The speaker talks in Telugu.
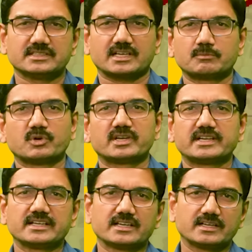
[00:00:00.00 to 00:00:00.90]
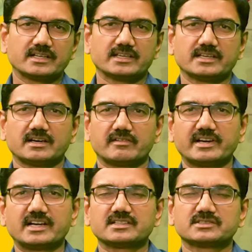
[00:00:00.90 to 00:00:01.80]
జగన్మోహన్ రెడ్డి గారిని
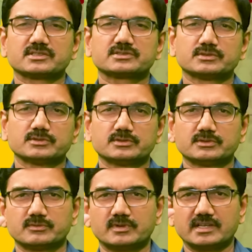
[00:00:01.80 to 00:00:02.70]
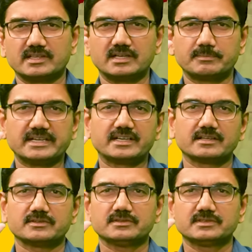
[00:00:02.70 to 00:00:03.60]
అవహేళన చేస్తూ వాళ్ళు దాన్ని
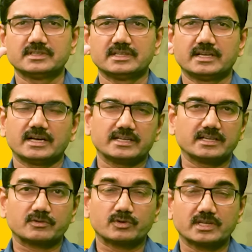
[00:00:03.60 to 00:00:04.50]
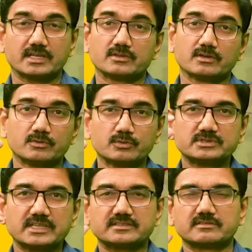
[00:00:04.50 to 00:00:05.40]
పెట్టారు అయినా కూడా అందులో నూరు
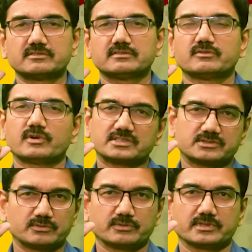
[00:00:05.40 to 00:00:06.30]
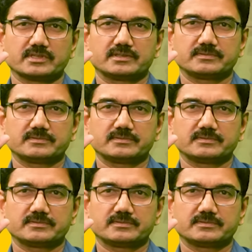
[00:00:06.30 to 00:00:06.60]
శాతం వాస్తవం ఉంది